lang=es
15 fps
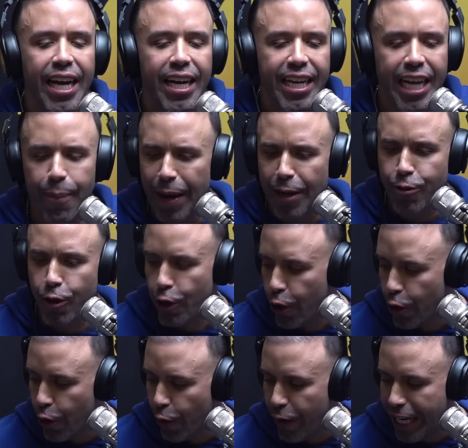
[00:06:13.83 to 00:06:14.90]
¿Qué pasó,
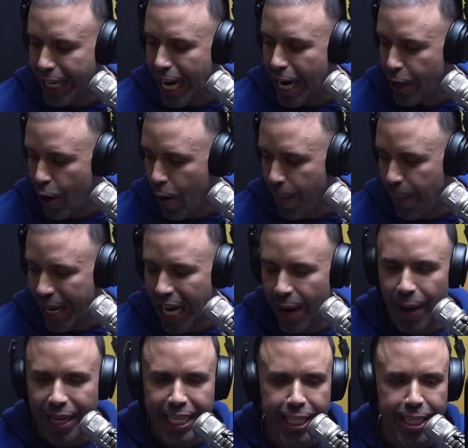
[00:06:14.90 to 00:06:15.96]
Yoyo Ferrar Rompe
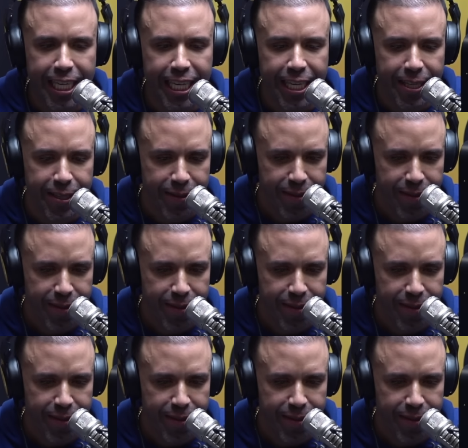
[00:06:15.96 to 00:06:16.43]
caballiti.